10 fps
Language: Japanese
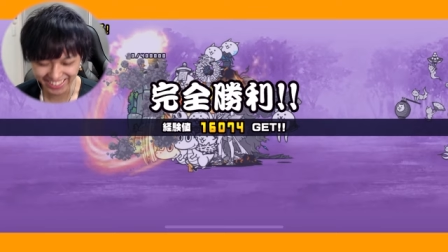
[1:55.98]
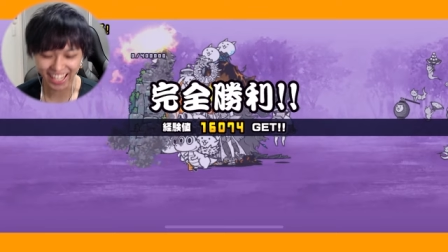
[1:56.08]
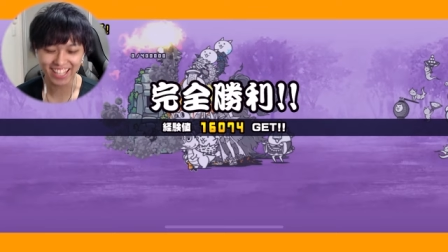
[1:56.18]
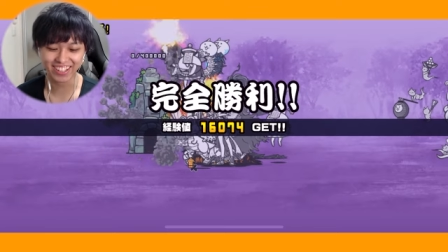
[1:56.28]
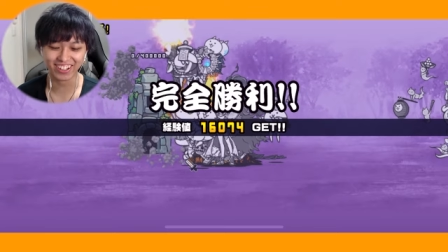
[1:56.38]

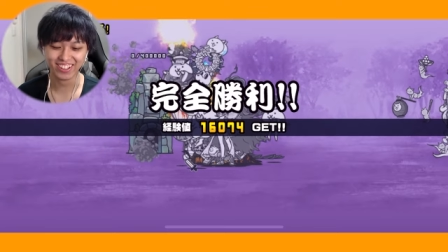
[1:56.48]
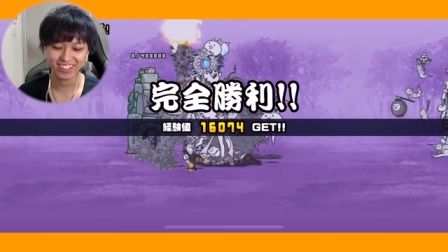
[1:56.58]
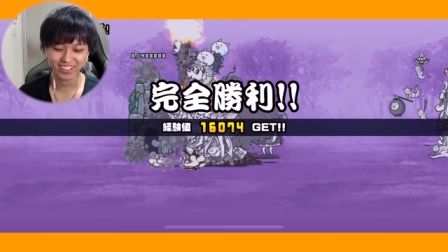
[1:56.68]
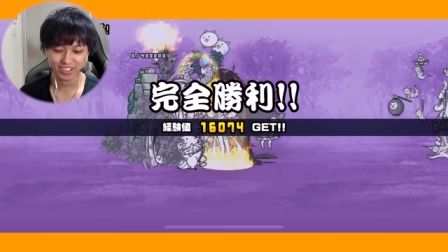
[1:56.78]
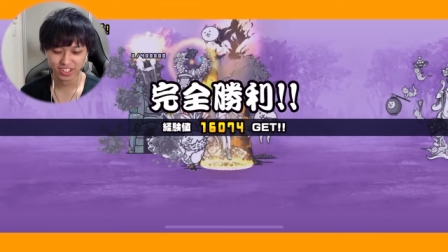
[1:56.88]
最強
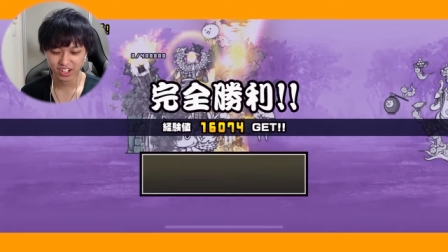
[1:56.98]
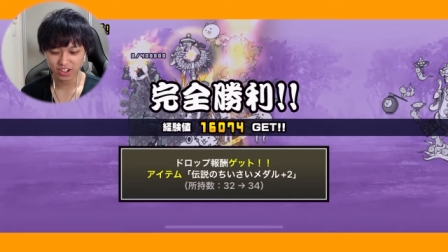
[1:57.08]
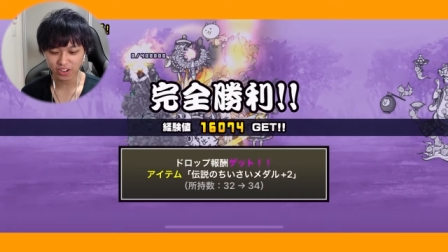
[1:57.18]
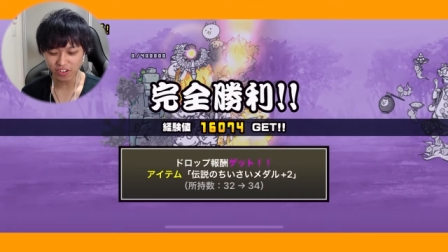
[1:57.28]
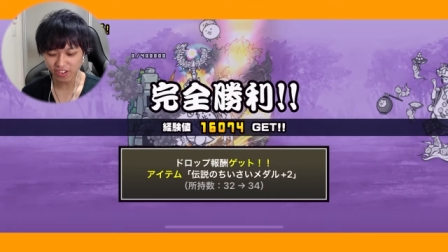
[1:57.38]

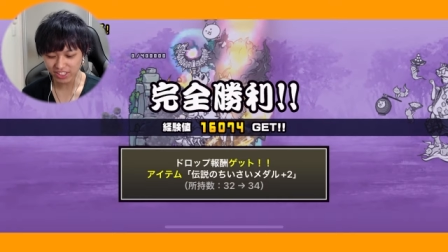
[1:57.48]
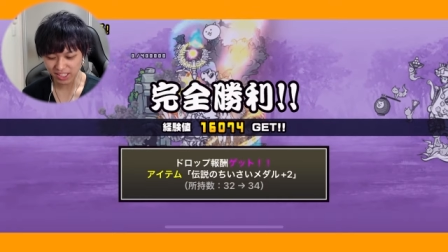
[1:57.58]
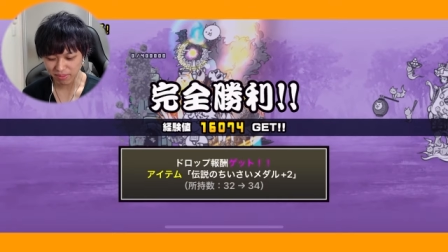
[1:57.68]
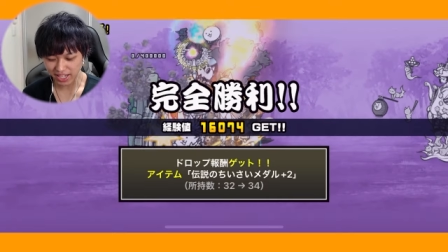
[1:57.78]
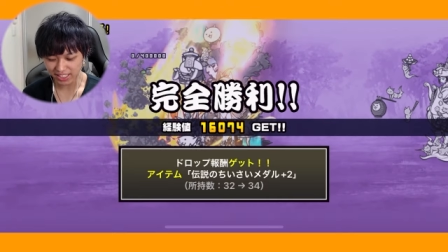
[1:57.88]
王
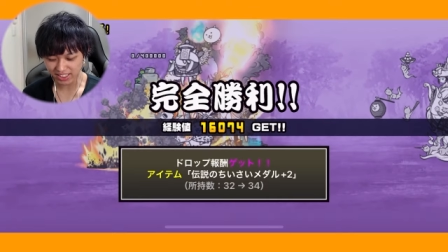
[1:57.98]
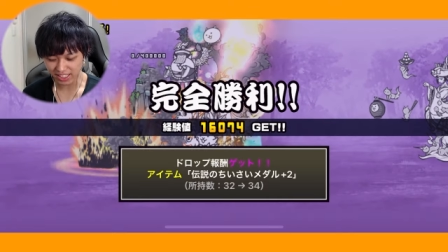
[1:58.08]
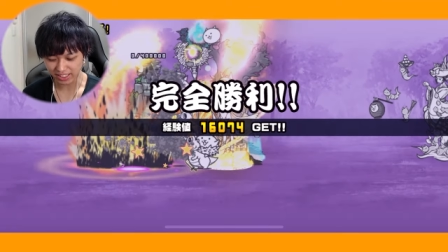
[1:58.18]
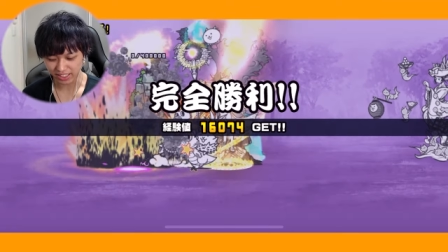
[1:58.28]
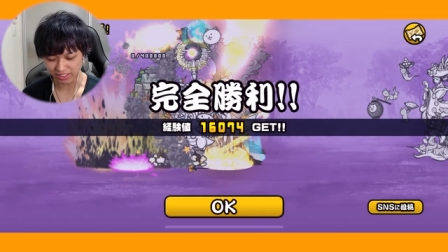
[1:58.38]
様が操
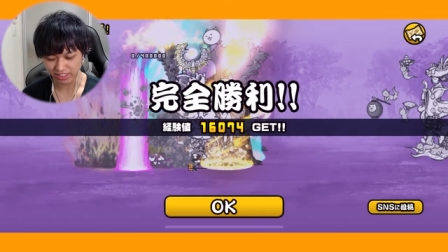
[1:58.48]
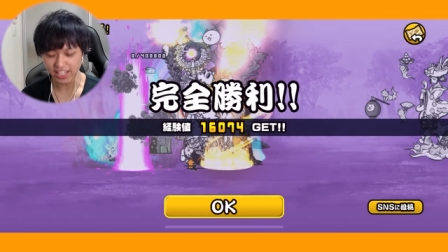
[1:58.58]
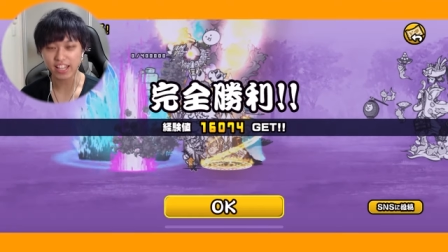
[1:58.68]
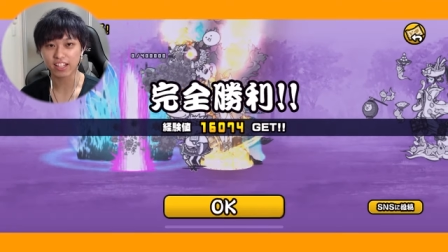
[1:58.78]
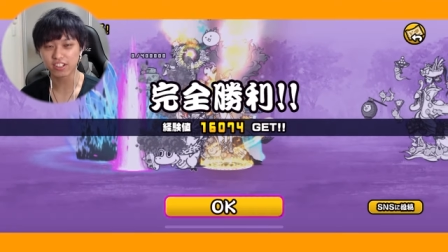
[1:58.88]
られてるよ
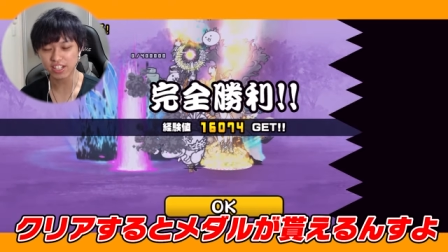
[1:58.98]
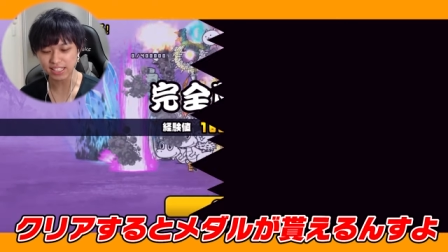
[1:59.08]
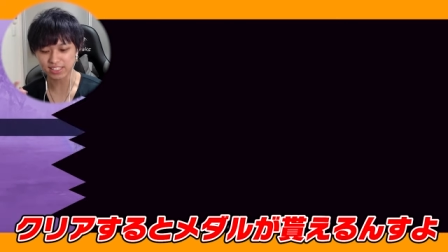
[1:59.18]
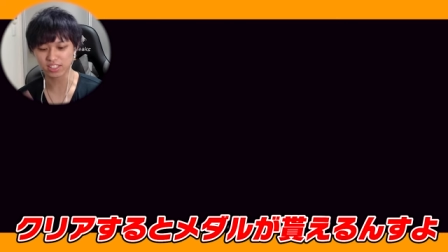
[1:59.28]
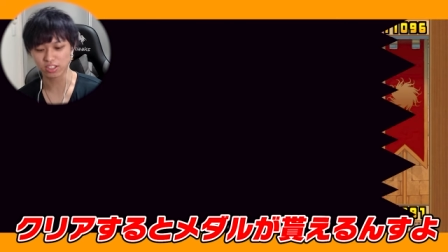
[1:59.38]
で
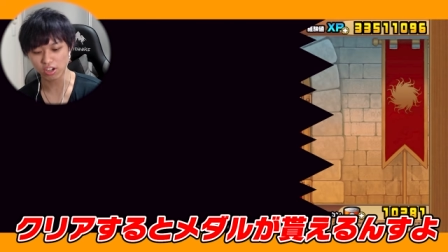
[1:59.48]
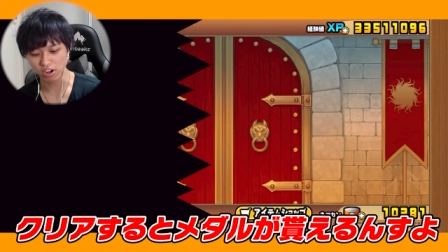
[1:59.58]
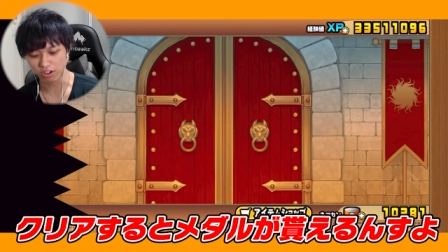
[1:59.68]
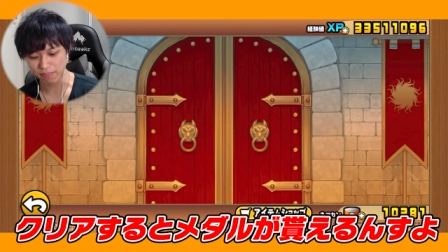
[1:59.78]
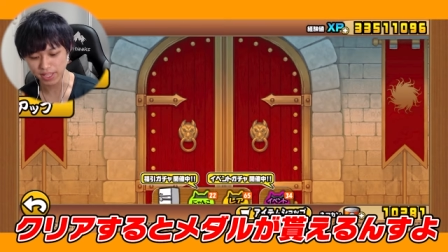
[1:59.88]
クリアする
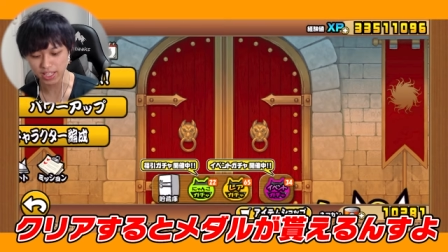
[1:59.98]
とこれメ